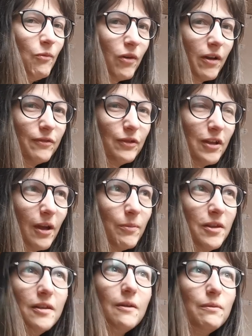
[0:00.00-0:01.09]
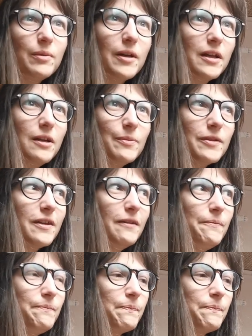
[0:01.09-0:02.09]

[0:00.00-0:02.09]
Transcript: Mon rêve se termine à peu près comme ça.